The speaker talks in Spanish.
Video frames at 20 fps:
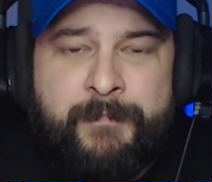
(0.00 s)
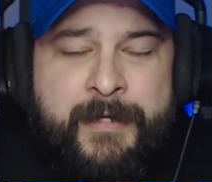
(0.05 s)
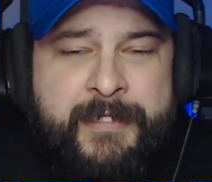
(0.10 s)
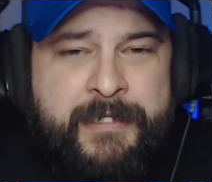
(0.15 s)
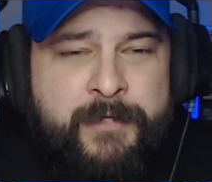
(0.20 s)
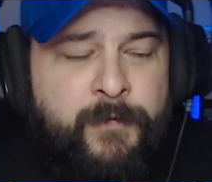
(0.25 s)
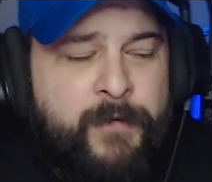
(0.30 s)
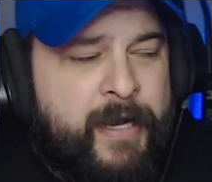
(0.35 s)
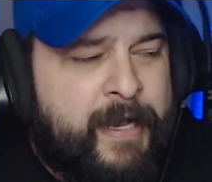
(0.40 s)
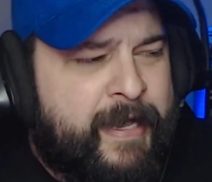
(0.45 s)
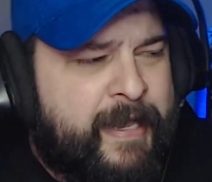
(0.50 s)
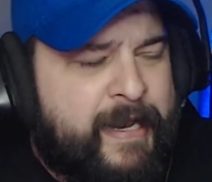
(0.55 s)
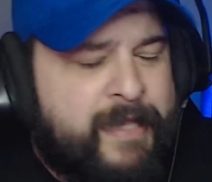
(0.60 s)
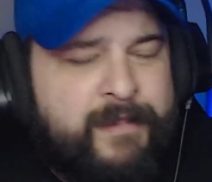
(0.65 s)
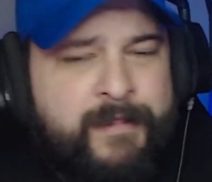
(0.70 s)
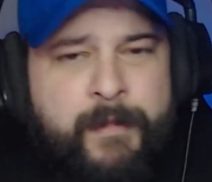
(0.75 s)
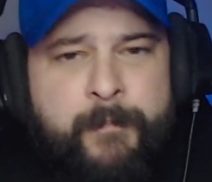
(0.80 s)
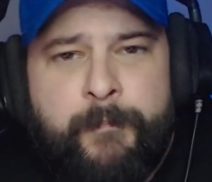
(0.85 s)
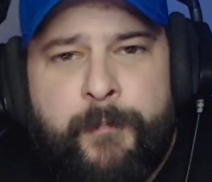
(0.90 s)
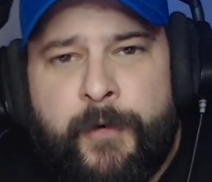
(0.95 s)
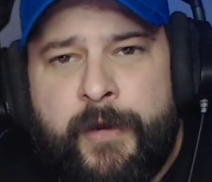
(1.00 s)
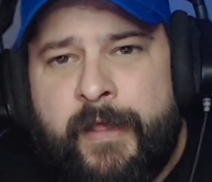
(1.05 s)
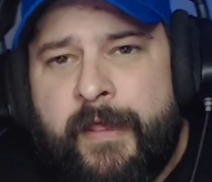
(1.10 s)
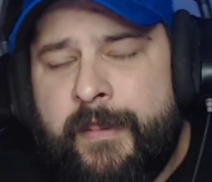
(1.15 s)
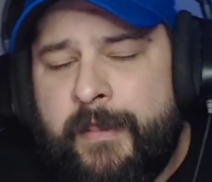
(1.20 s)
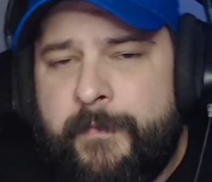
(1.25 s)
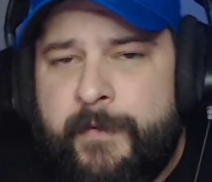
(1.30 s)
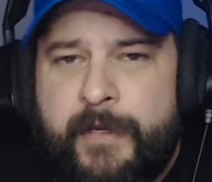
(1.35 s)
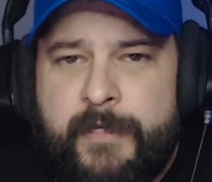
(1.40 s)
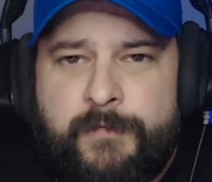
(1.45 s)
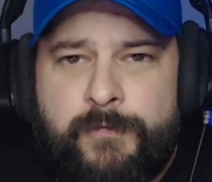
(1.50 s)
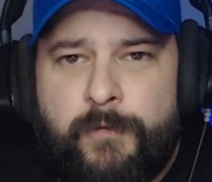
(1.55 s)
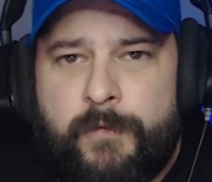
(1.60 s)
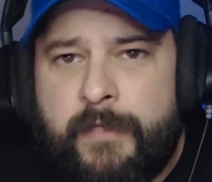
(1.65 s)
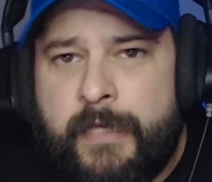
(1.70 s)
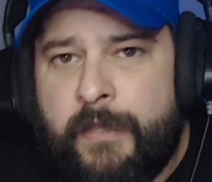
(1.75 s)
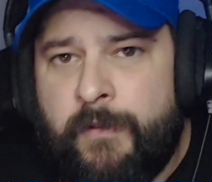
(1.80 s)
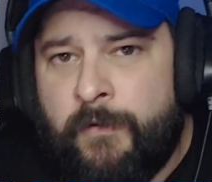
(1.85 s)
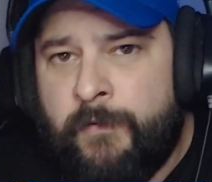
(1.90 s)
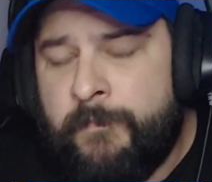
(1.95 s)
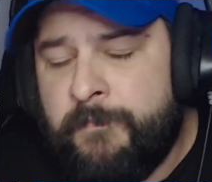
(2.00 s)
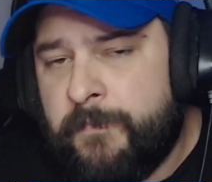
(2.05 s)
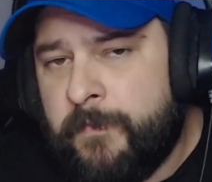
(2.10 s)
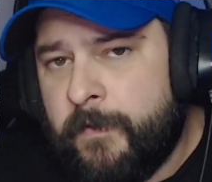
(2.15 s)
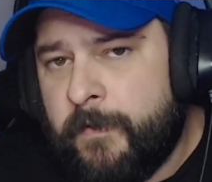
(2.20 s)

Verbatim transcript: Va a ser una gran temporada de Avilés Hurtado.